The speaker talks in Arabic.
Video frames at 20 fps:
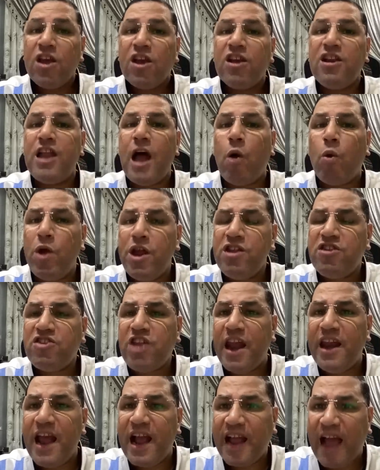لو انت
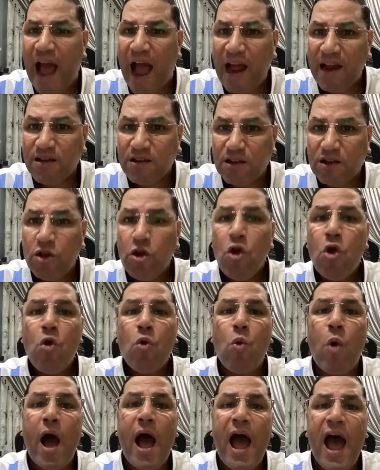نجحت
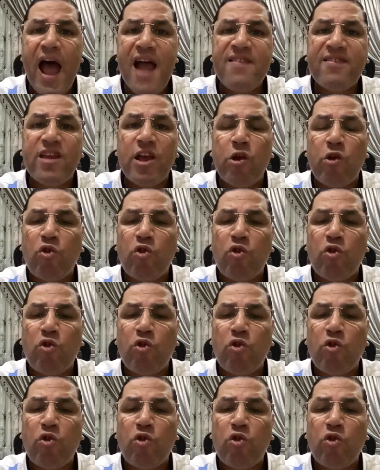وهذه